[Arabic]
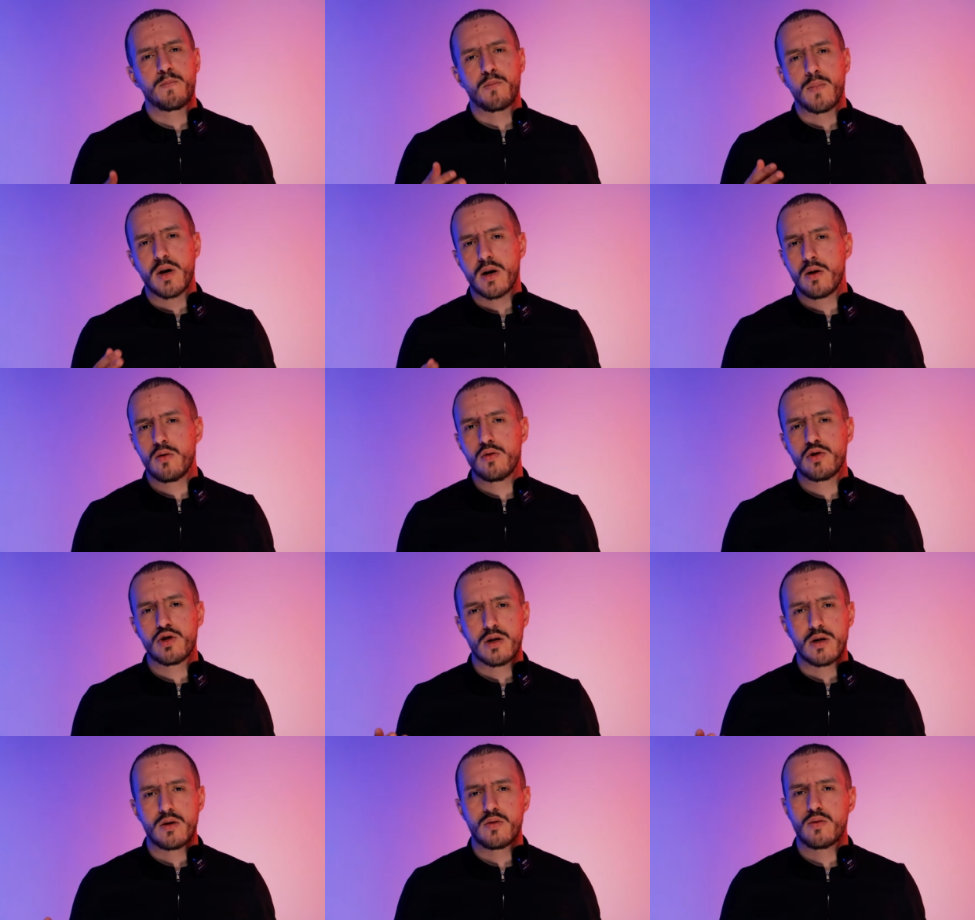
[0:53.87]
ما
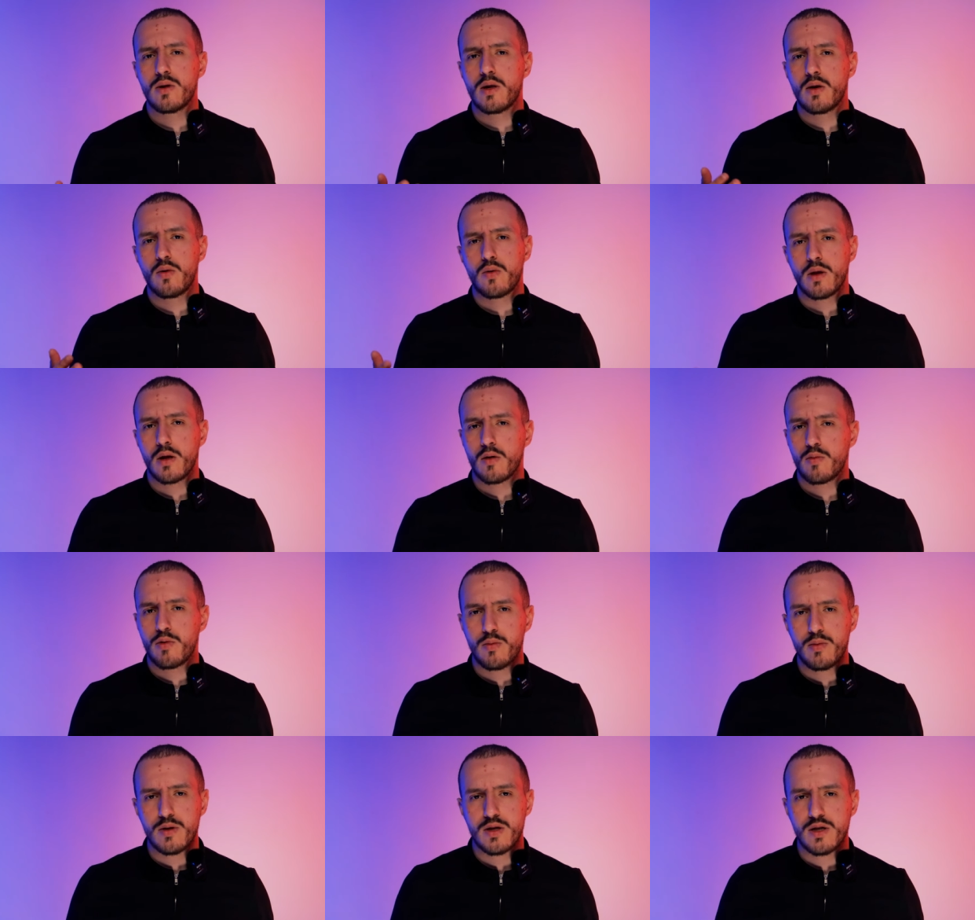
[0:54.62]
راهوش انه نديرو لا
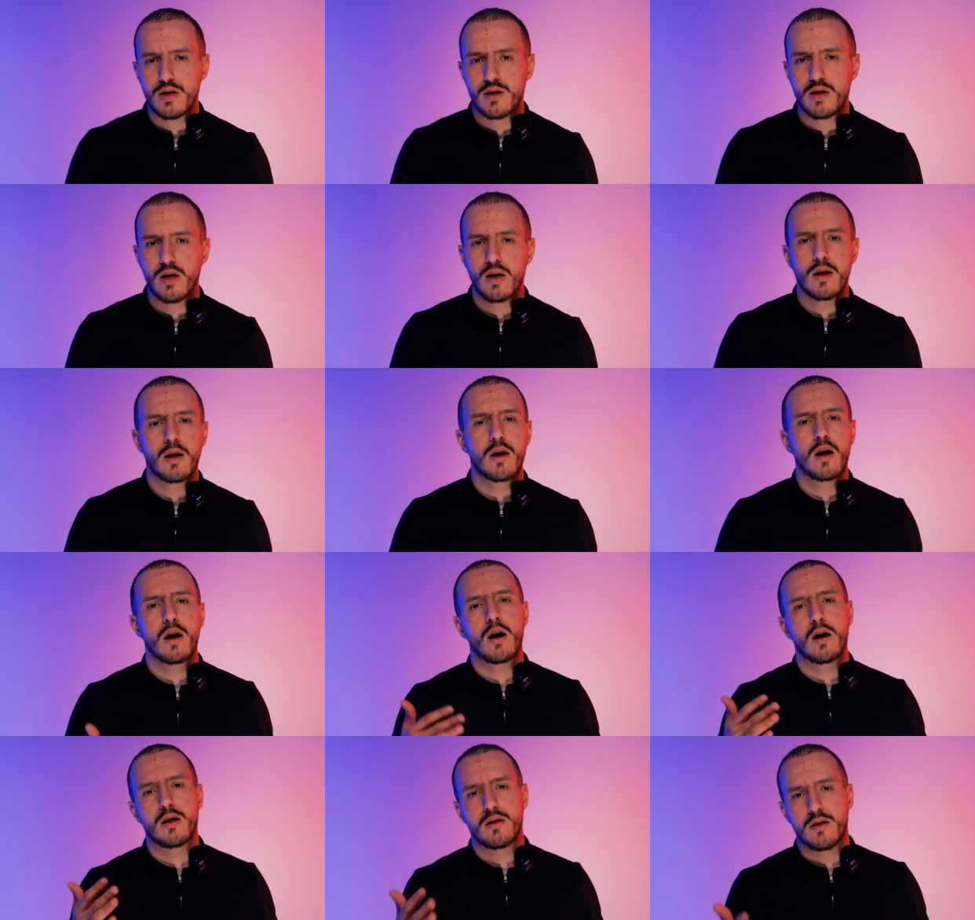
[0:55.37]
بوبليسيتي
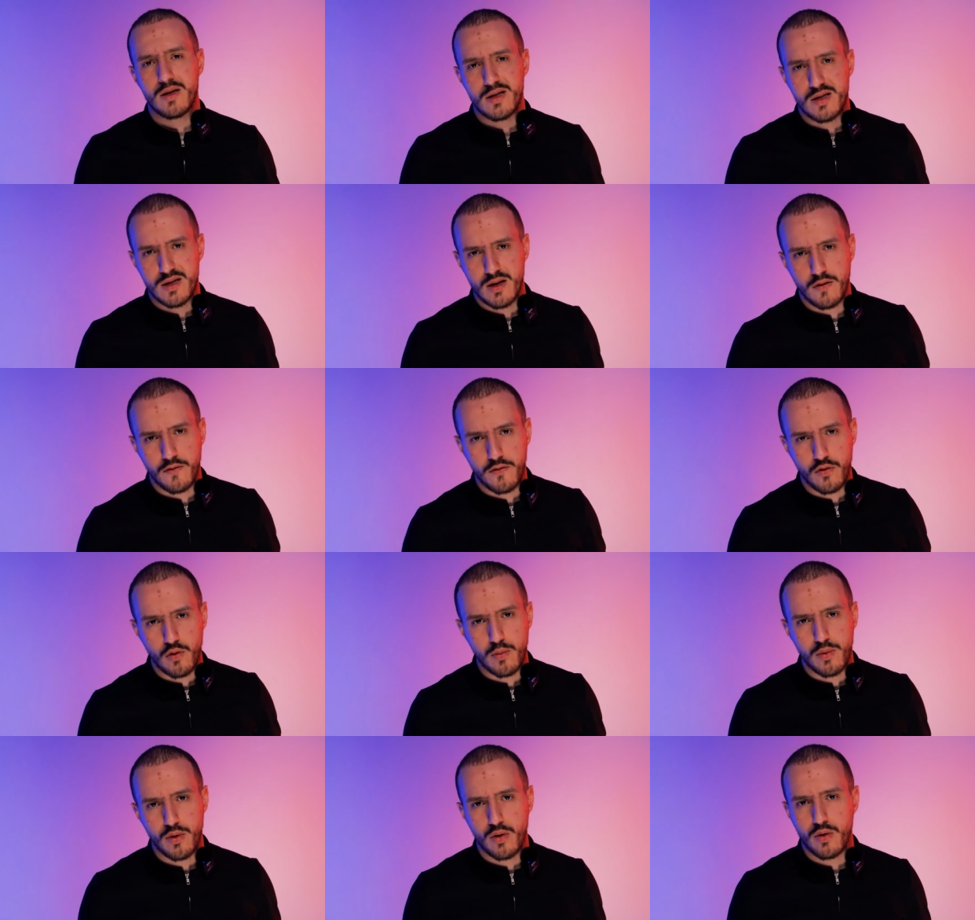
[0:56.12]
ا دي
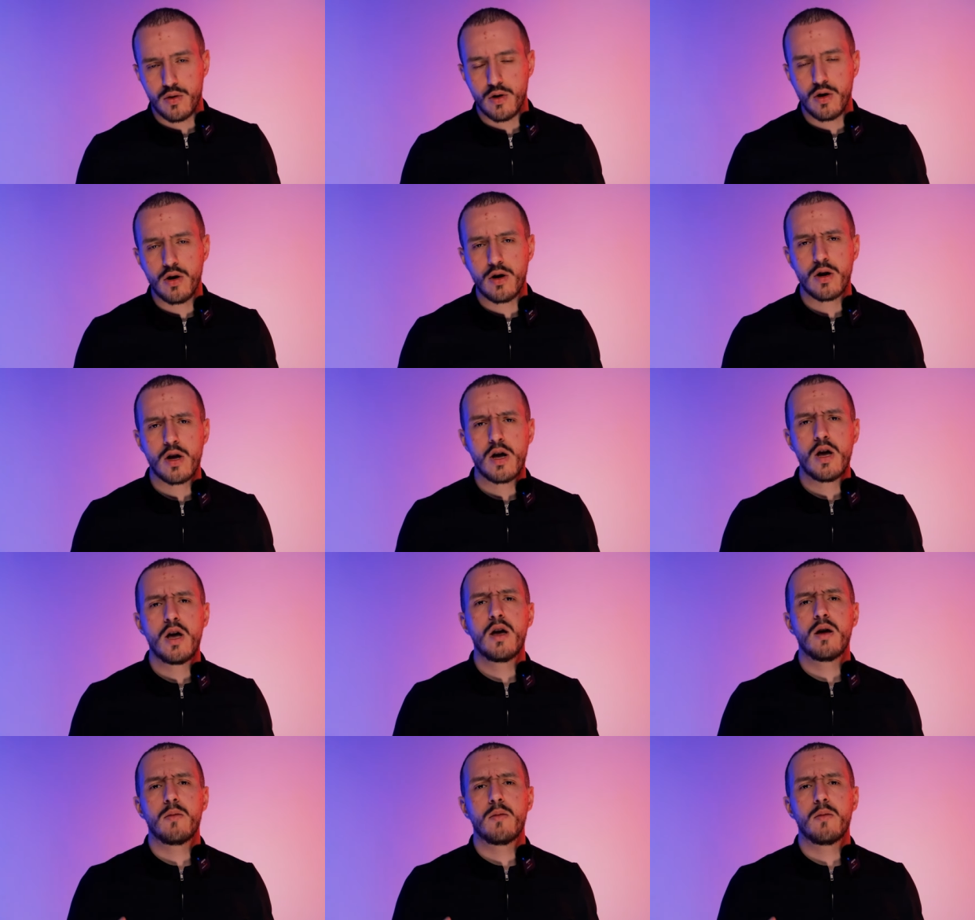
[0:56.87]
زانفوبرونور